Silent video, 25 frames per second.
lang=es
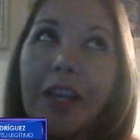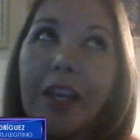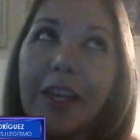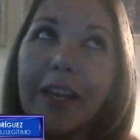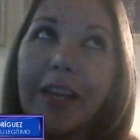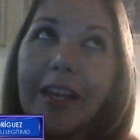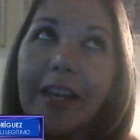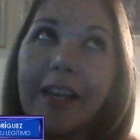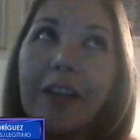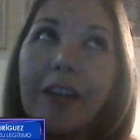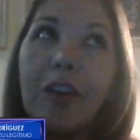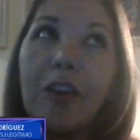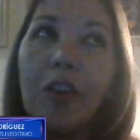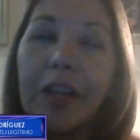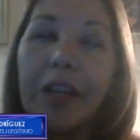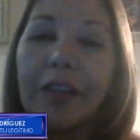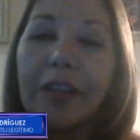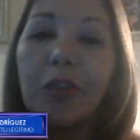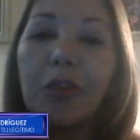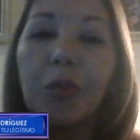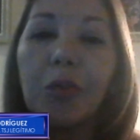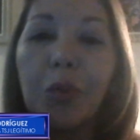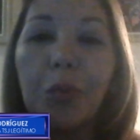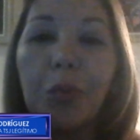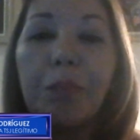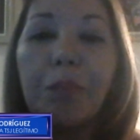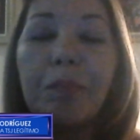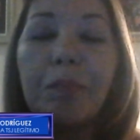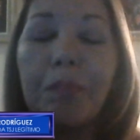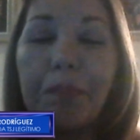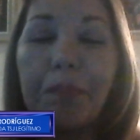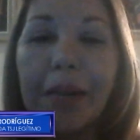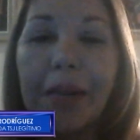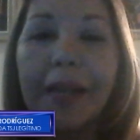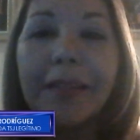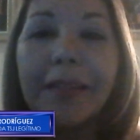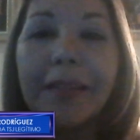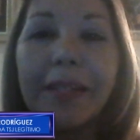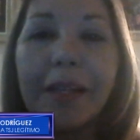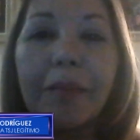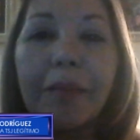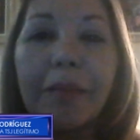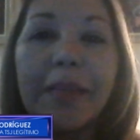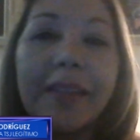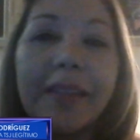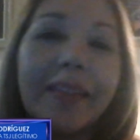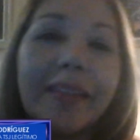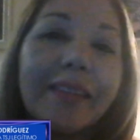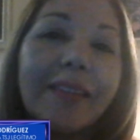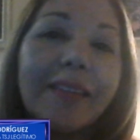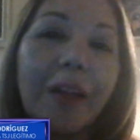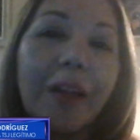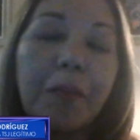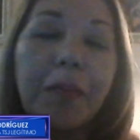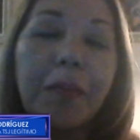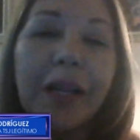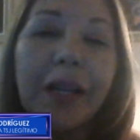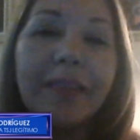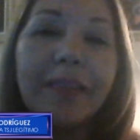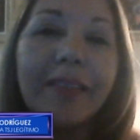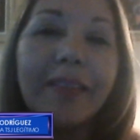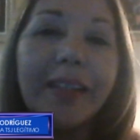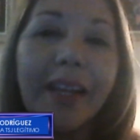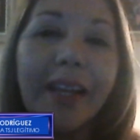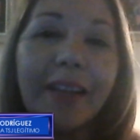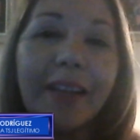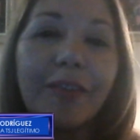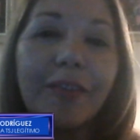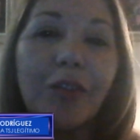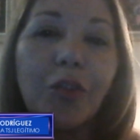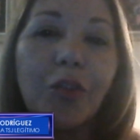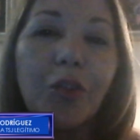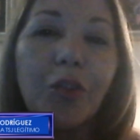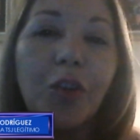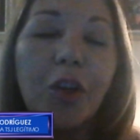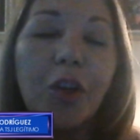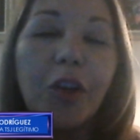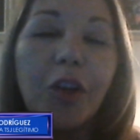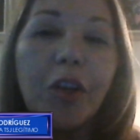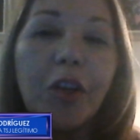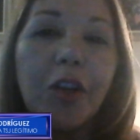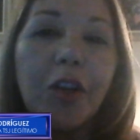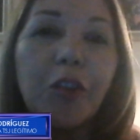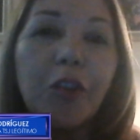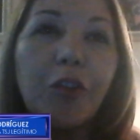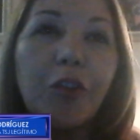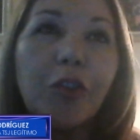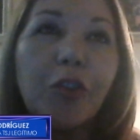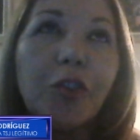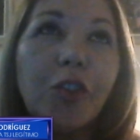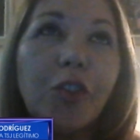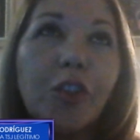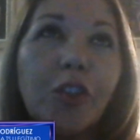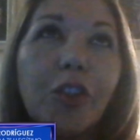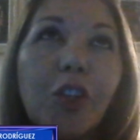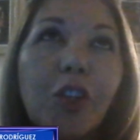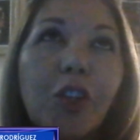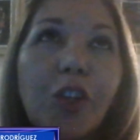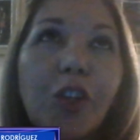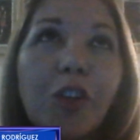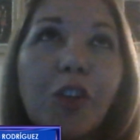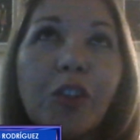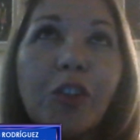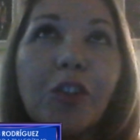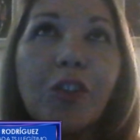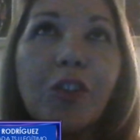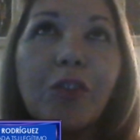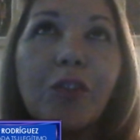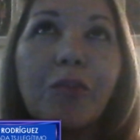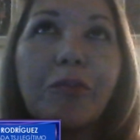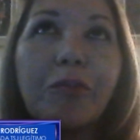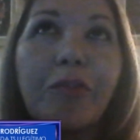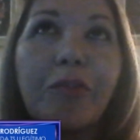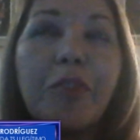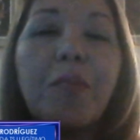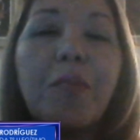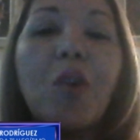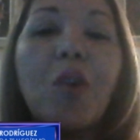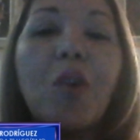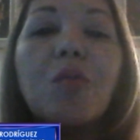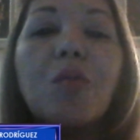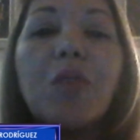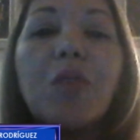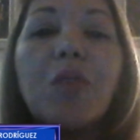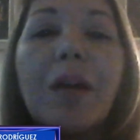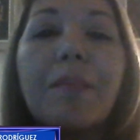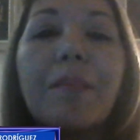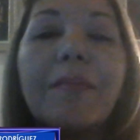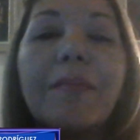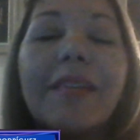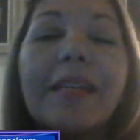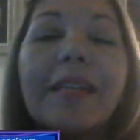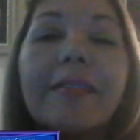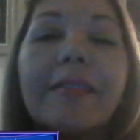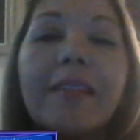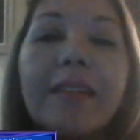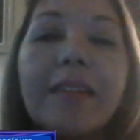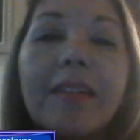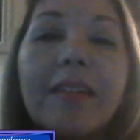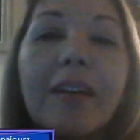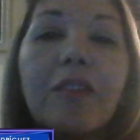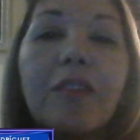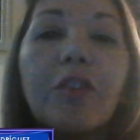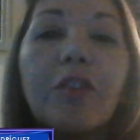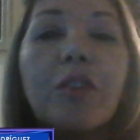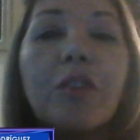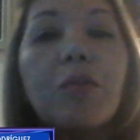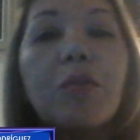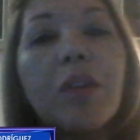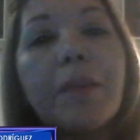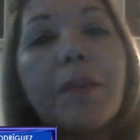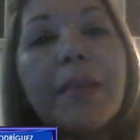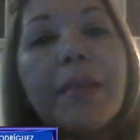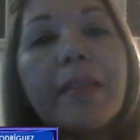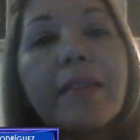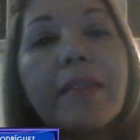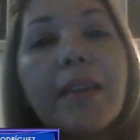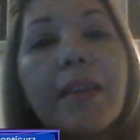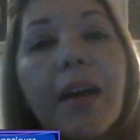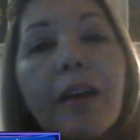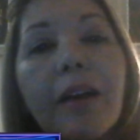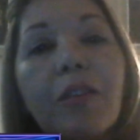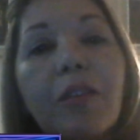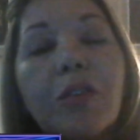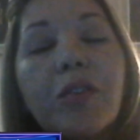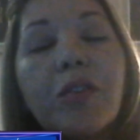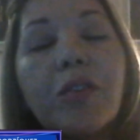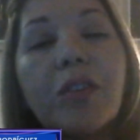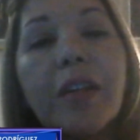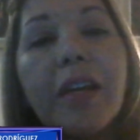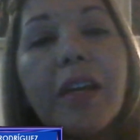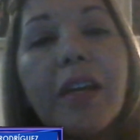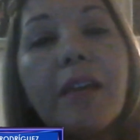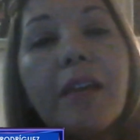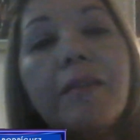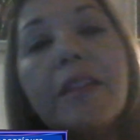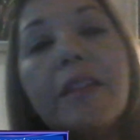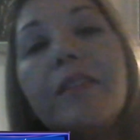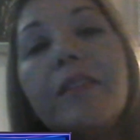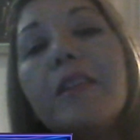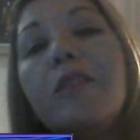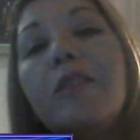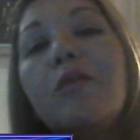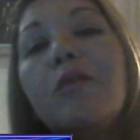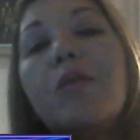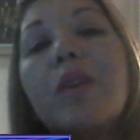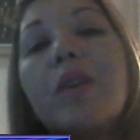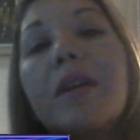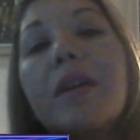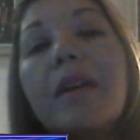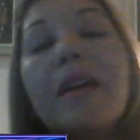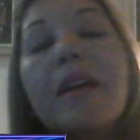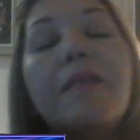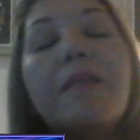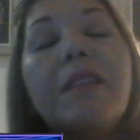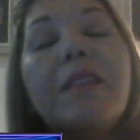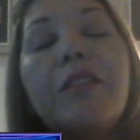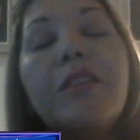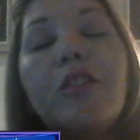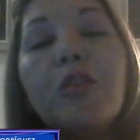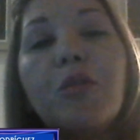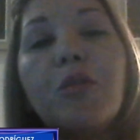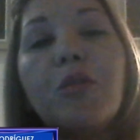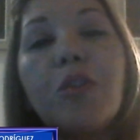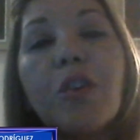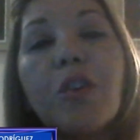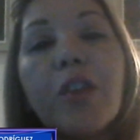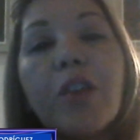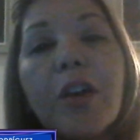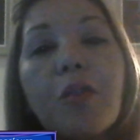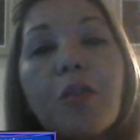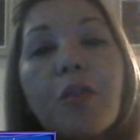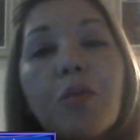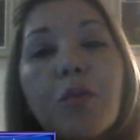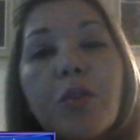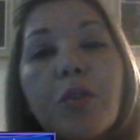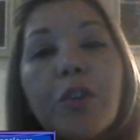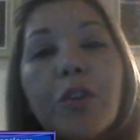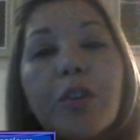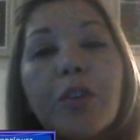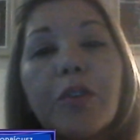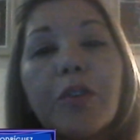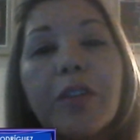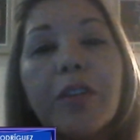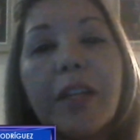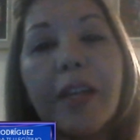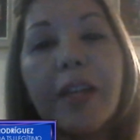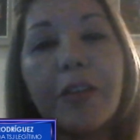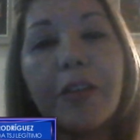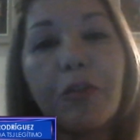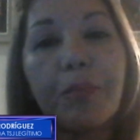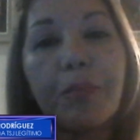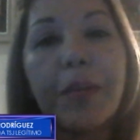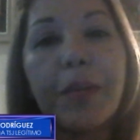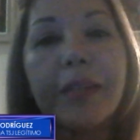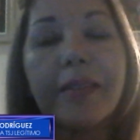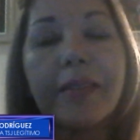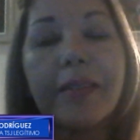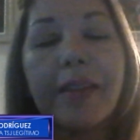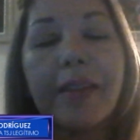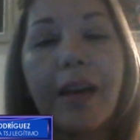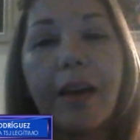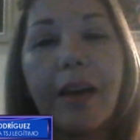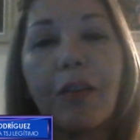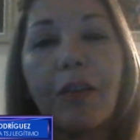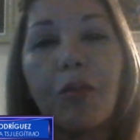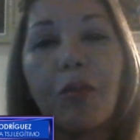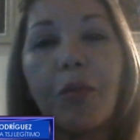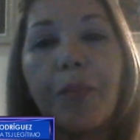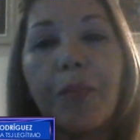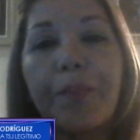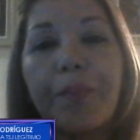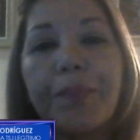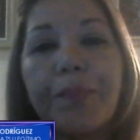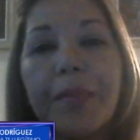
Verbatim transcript: Es lo que tú prácticamente estás planteando. Nosotros fuimos designados y juramentados el, 21 de julio del año pasado